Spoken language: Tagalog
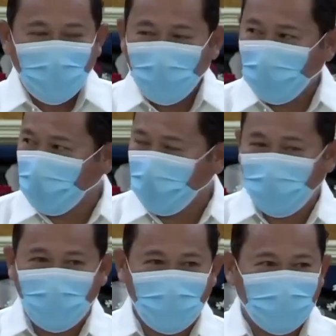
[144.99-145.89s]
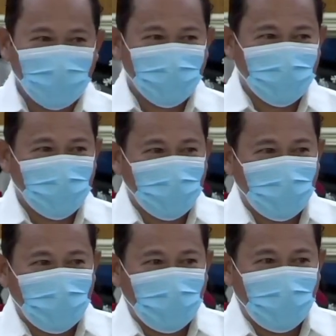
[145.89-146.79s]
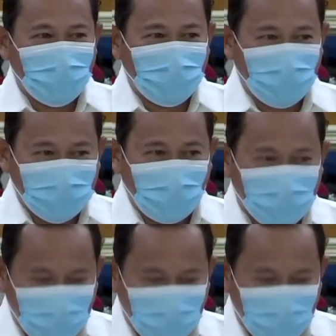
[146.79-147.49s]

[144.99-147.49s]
uh, sa